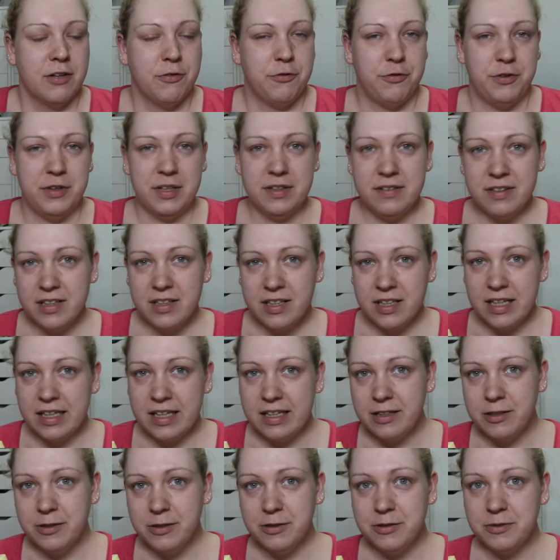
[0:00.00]

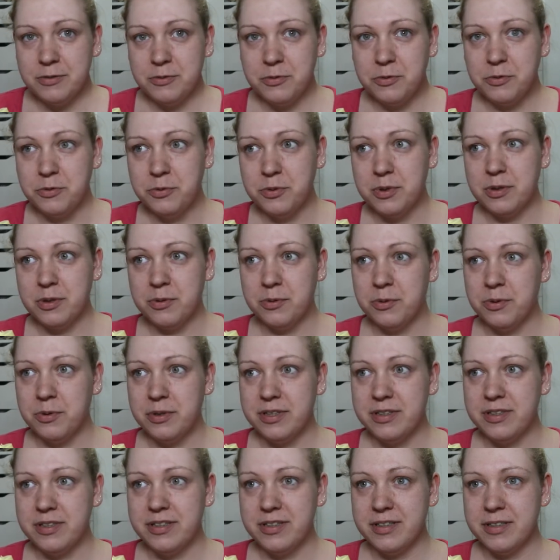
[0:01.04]
Pfirsichringe, nur
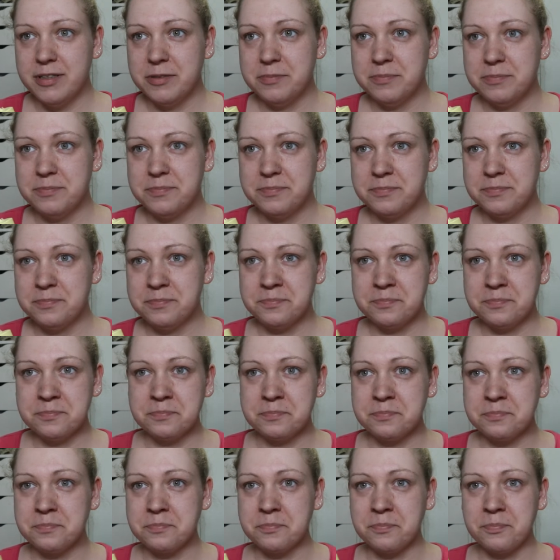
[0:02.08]
ohne, ähm,
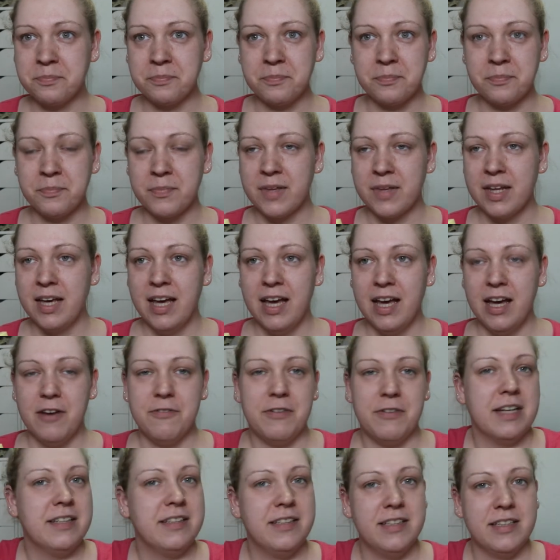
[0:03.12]

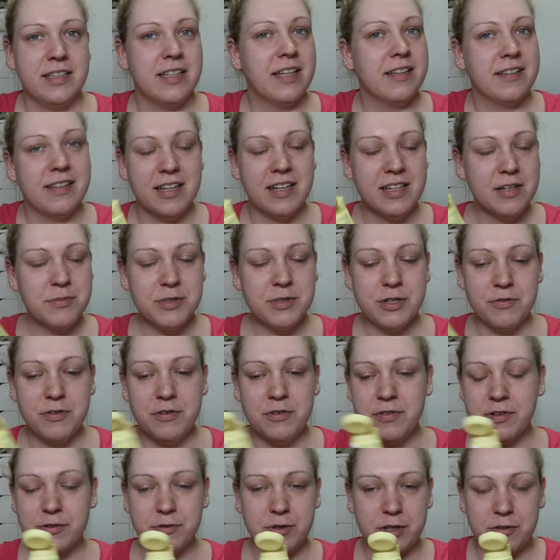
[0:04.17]
weiß ich nicht, es erinnert mich auf
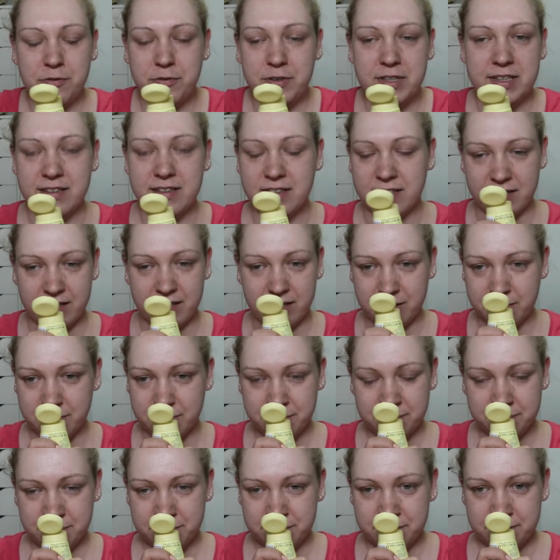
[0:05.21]
jeden Fall so an Pfirsichringe.
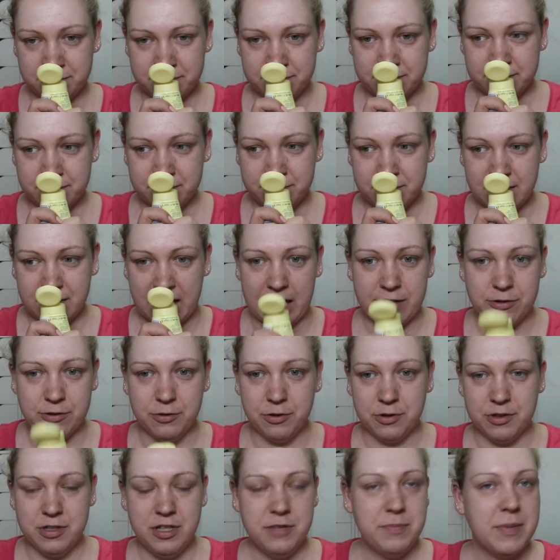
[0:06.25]
Also
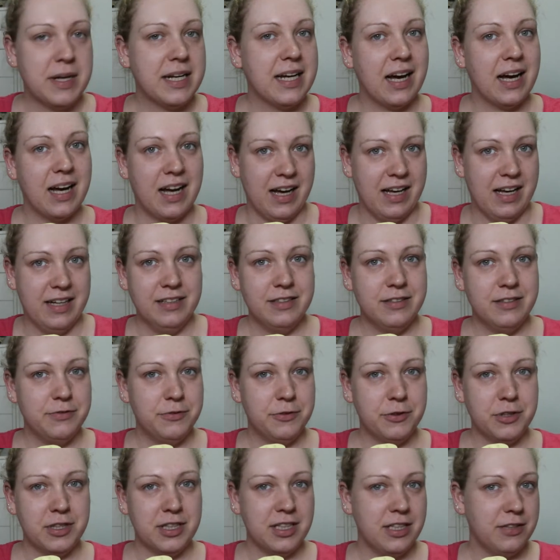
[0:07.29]
noch nicht mal nach Eis
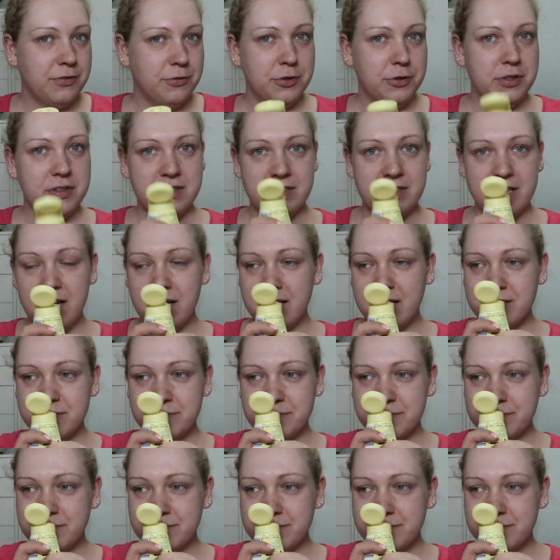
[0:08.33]
wirklich, würde ich sagen.